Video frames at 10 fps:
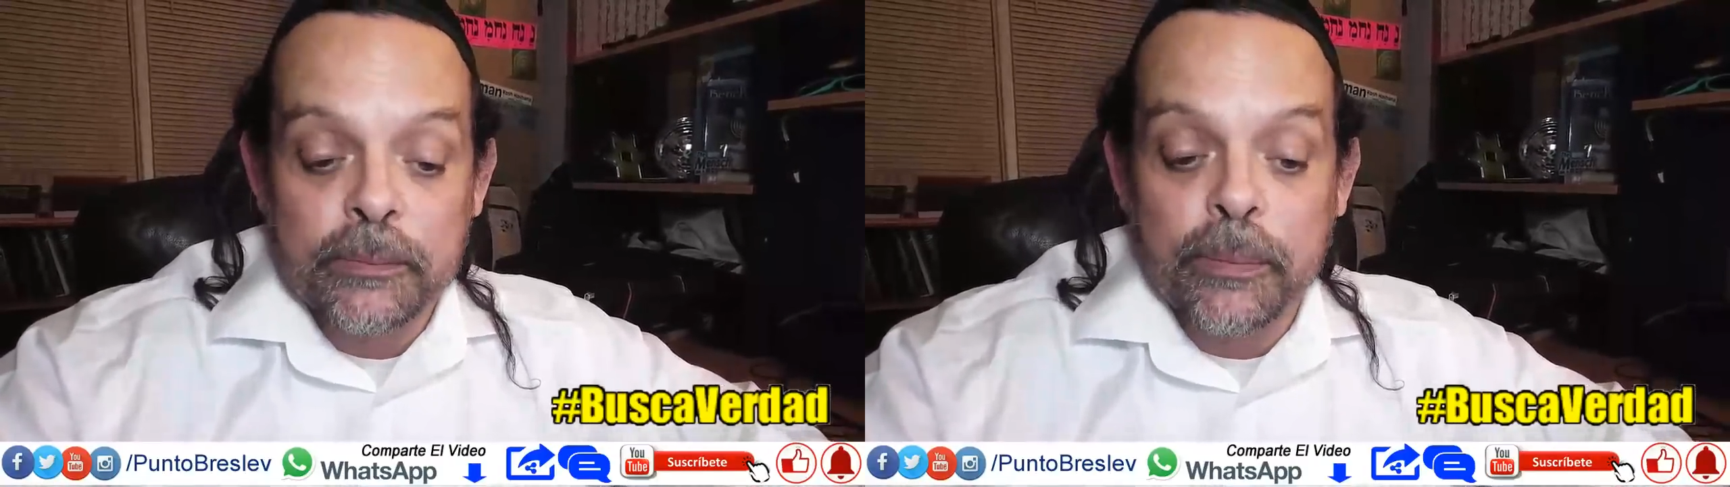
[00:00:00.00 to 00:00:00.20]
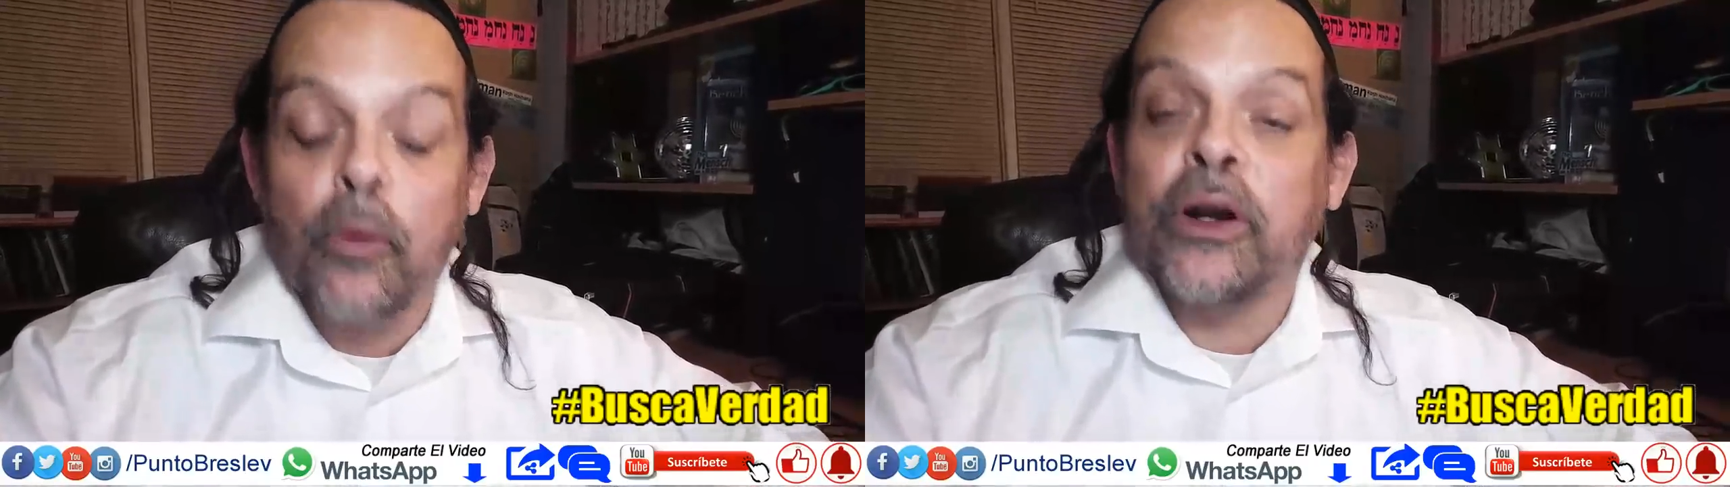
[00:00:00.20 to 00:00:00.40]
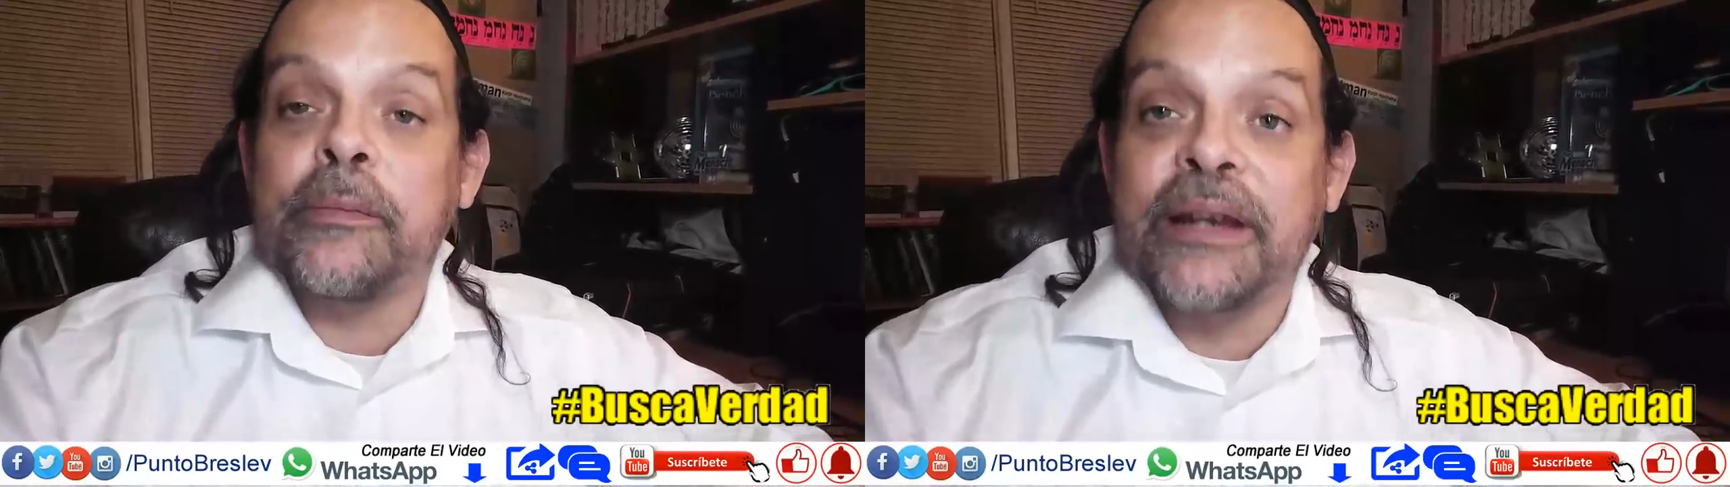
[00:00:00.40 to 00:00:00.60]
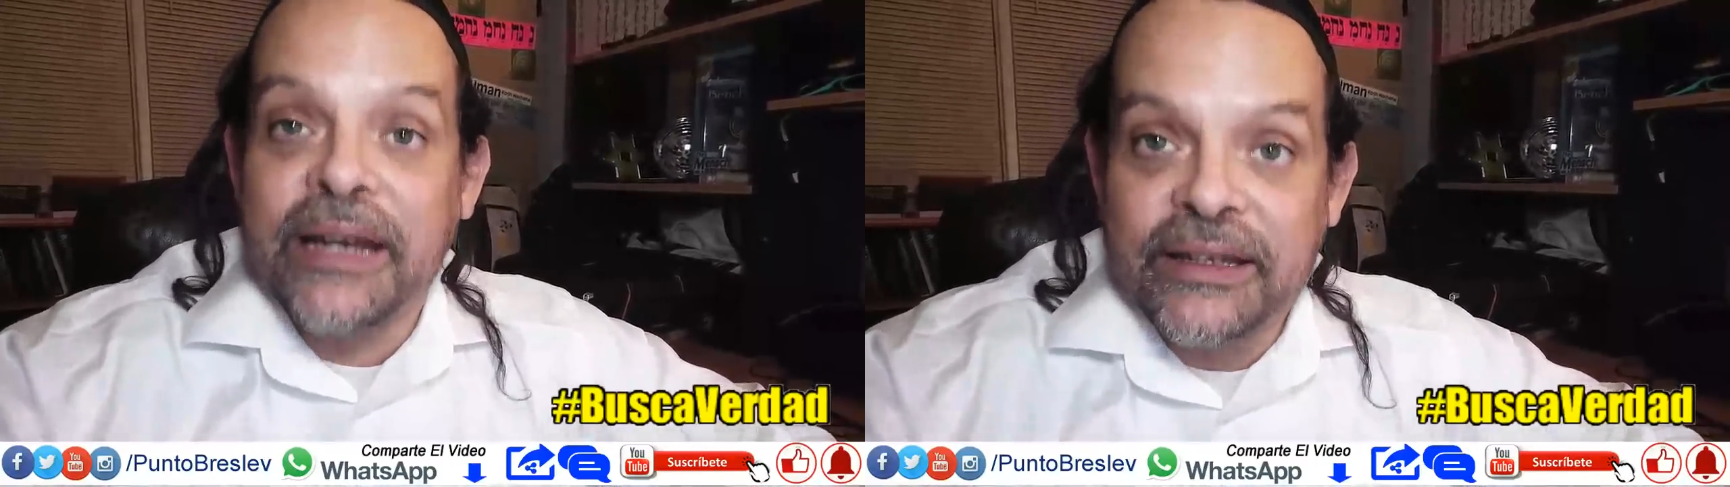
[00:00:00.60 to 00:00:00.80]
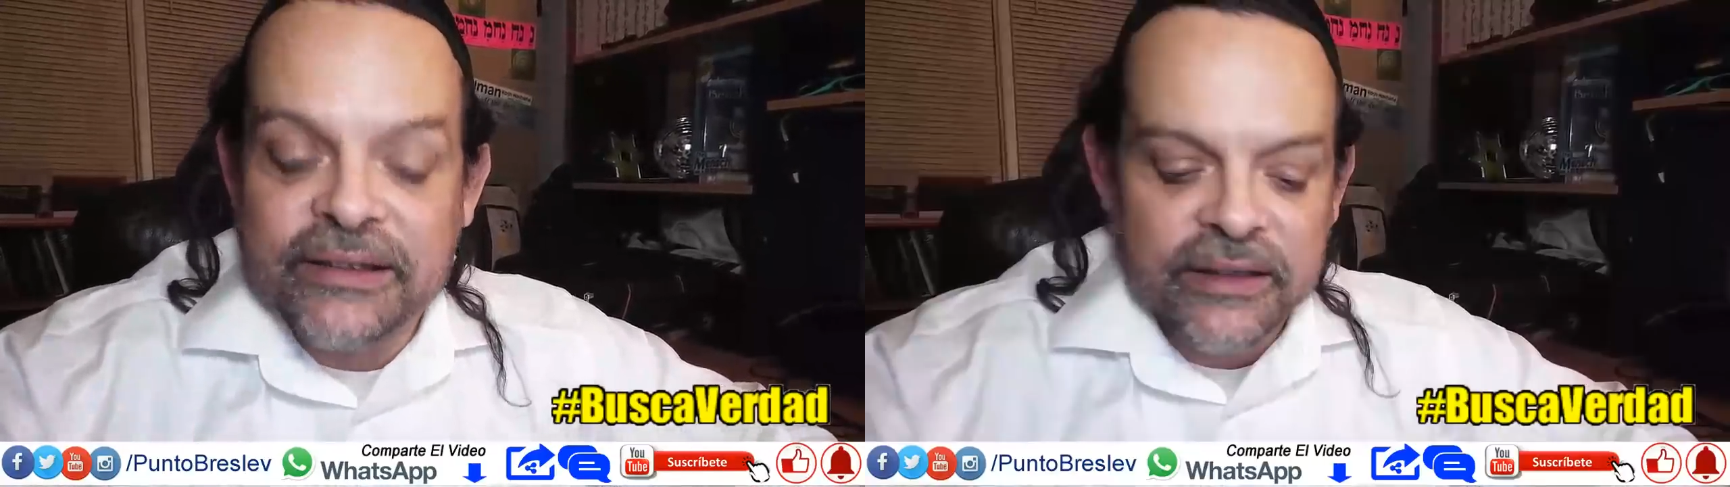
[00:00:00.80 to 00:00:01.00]
por
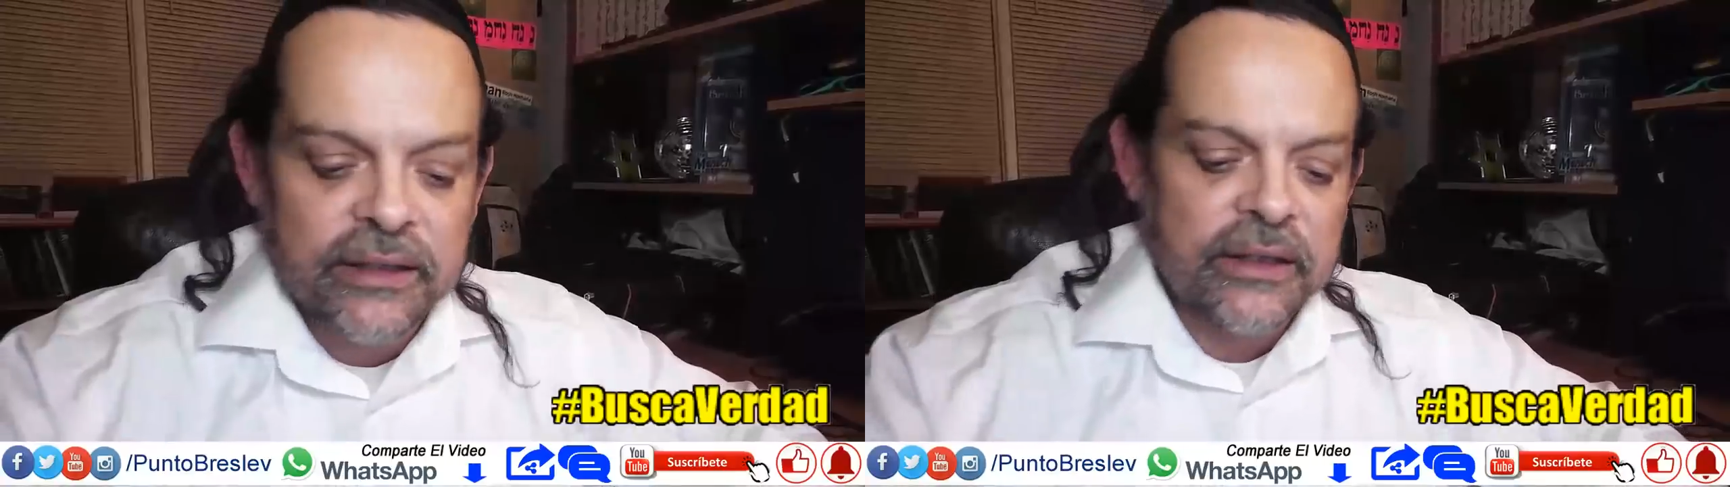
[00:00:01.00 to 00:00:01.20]
emergencia.